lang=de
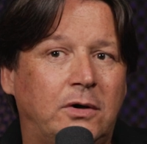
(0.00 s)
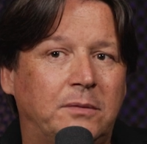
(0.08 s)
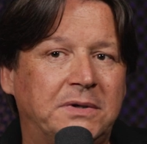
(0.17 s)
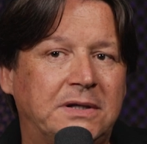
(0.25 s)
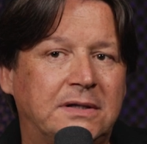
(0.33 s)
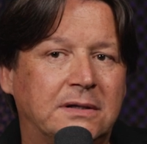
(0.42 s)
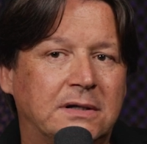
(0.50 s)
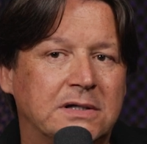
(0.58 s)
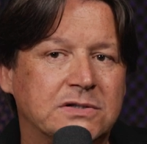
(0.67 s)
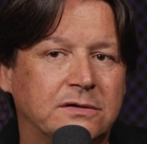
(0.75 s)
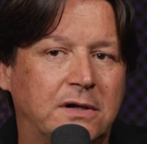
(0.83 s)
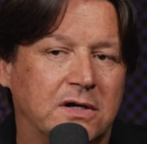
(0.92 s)
habe ich,
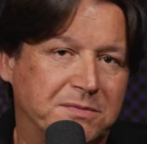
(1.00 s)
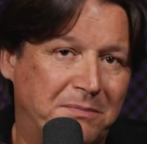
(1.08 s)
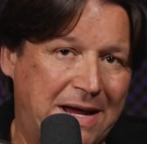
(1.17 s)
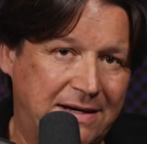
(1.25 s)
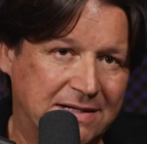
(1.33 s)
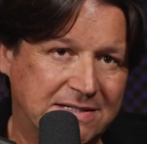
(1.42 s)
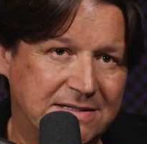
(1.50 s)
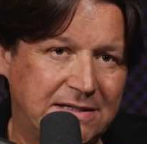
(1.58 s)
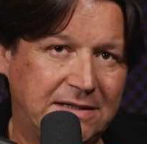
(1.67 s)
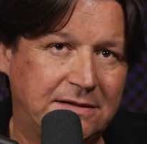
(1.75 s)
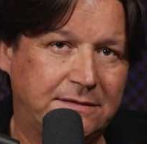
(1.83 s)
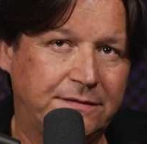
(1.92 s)
also aus meiner
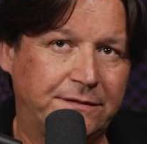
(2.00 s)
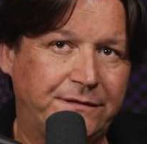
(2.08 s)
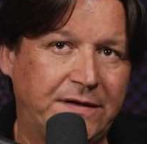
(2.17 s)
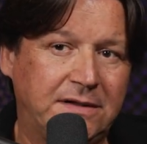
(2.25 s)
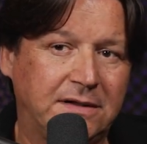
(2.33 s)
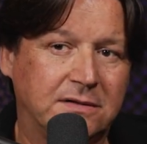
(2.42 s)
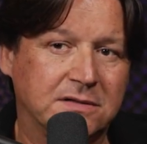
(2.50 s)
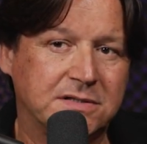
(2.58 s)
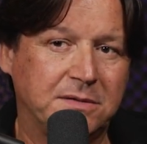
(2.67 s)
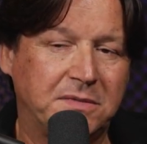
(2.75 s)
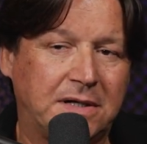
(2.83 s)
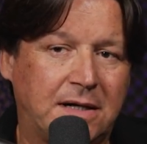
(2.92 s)
Sicht finde ich das
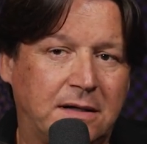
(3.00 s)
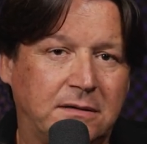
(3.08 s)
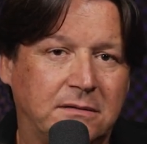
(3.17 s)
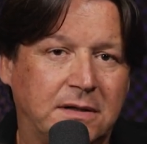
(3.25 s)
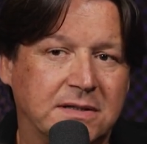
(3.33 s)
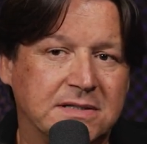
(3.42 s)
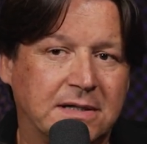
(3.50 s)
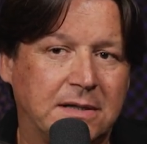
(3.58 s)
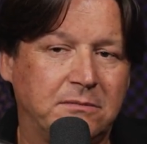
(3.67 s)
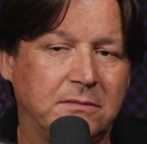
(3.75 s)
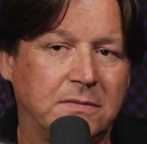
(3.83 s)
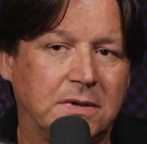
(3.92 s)
Seminar
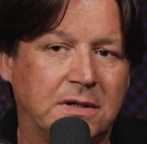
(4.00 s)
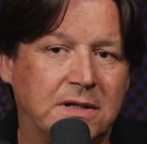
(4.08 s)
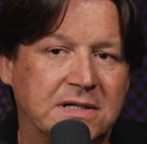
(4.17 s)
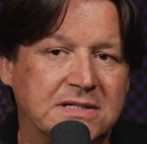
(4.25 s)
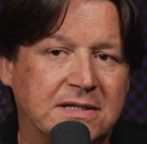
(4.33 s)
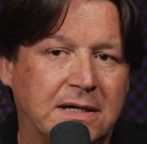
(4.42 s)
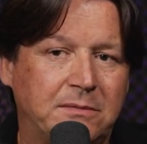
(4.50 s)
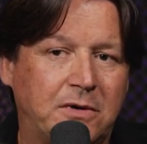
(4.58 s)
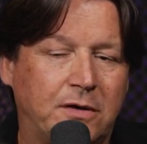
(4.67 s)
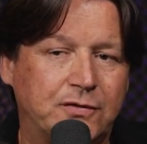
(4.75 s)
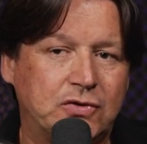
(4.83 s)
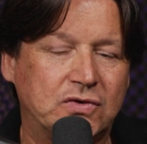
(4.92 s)
extrem, extrem
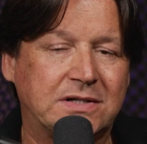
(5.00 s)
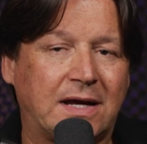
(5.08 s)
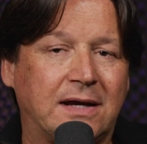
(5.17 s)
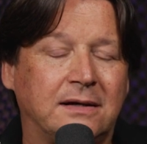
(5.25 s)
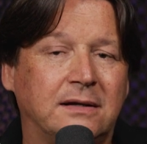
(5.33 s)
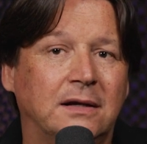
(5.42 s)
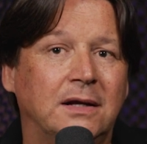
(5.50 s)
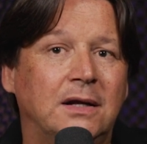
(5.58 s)
aufschlussreich,